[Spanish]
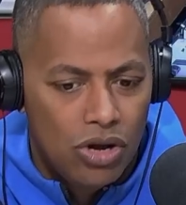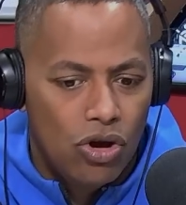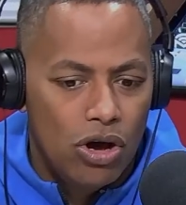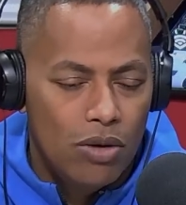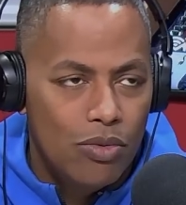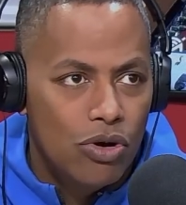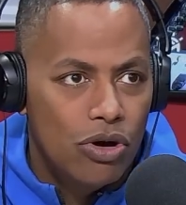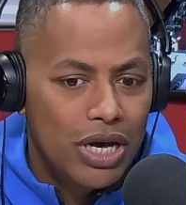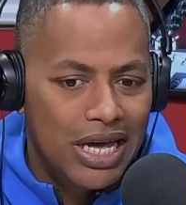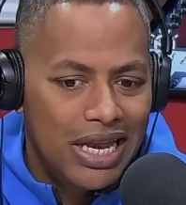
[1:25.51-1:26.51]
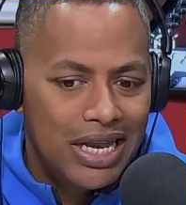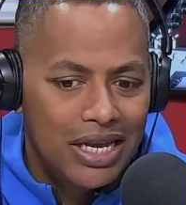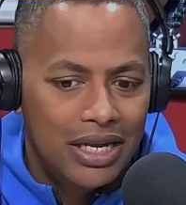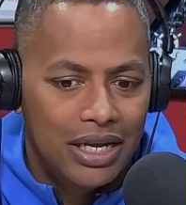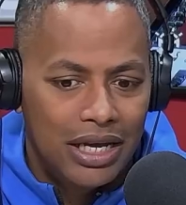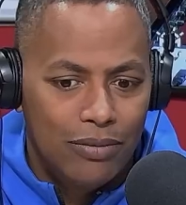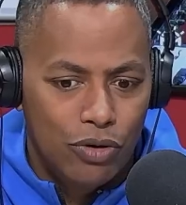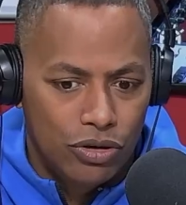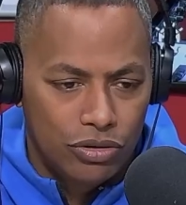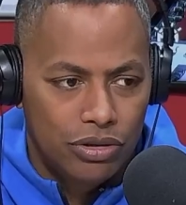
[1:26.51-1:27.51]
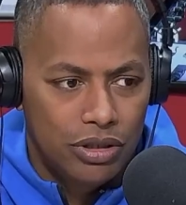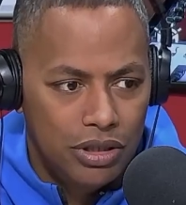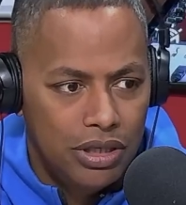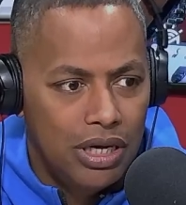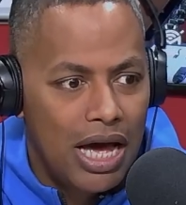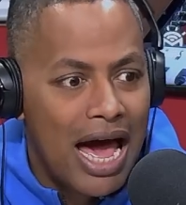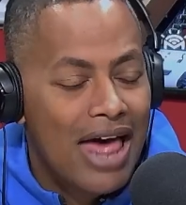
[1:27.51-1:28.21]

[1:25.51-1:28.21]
como el, el bueno, ¿A dónde él iba?